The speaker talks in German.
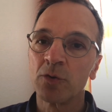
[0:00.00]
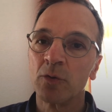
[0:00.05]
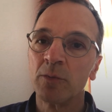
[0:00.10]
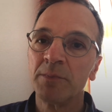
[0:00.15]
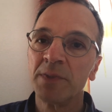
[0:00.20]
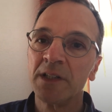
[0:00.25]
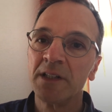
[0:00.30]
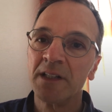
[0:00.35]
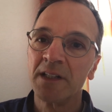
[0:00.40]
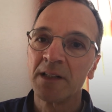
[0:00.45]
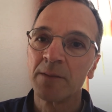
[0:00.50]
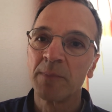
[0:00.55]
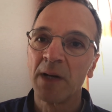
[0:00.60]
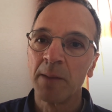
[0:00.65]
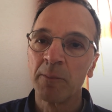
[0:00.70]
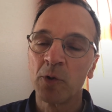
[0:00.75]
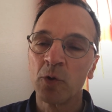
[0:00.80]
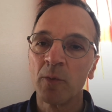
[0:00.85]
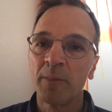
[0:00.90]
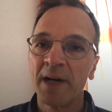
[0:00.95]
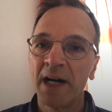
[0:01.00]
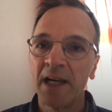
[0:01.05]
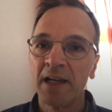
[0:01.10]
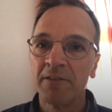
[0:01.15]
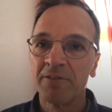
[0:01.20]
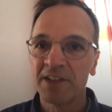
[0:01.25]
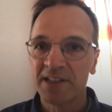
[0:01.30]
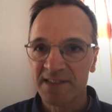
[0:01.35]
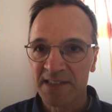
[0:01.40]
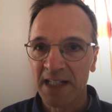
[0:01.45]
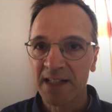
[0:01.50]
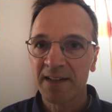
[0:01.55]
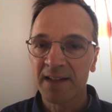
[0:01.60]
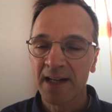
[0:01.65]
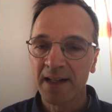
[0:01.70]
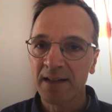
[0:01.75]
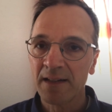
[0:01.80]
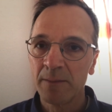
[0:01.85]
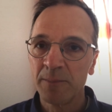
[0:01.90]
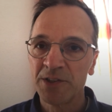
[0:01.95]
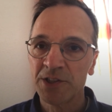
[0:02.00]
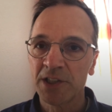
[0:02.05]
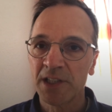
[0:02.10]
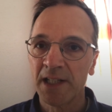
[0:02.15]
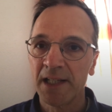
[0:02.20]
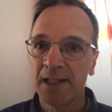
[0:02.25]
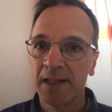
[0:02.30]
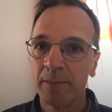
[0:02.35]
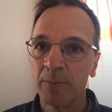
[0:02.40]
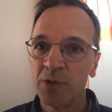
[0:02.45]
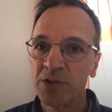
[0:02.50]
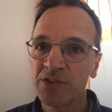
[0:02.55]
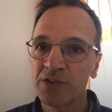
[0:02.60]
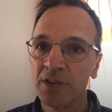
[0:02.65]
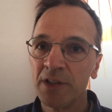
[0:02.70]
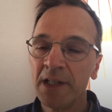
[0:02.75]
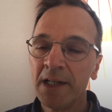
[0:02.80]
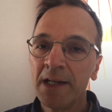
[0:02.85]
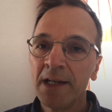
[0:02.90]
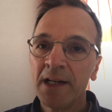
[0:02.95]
unbedingt beim globalen Versandhandel bestellen müssen,